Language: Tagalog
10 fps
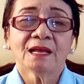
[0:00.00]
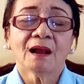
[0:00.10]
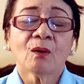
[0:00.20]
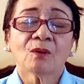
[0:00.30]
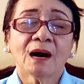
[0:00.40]
dahil
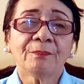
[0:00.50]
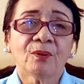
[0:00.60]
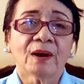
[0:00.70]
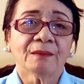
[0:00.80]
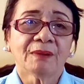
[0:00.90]
ako nga
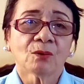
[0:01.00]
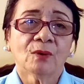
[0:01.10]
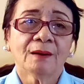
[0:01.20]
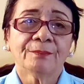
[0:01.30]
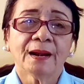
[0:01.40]
po ay
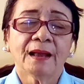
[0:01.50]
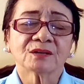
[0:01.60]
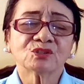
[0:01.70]
baguhan pa lang.